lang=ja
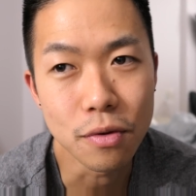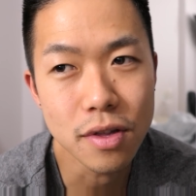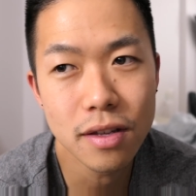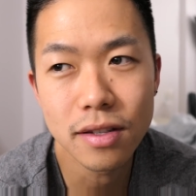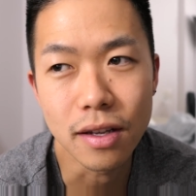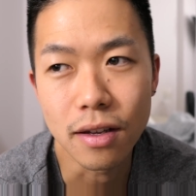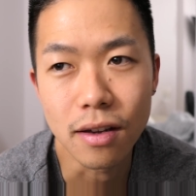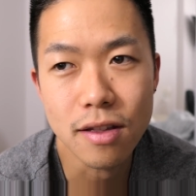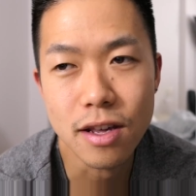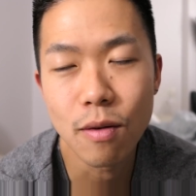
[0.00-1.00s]
人生
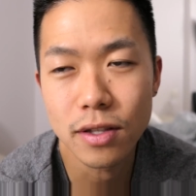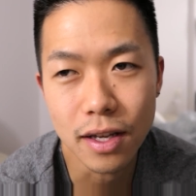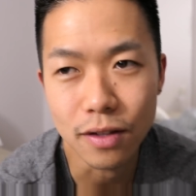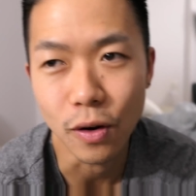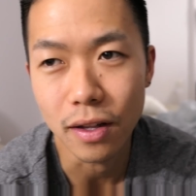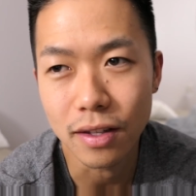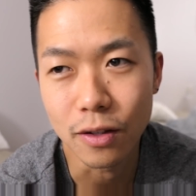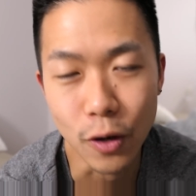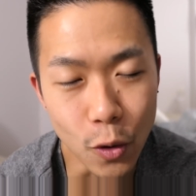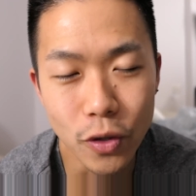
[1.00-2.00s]
幸せとかっていう
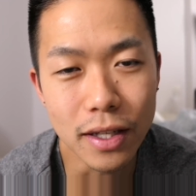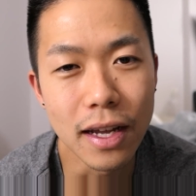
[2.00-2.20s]
のは極端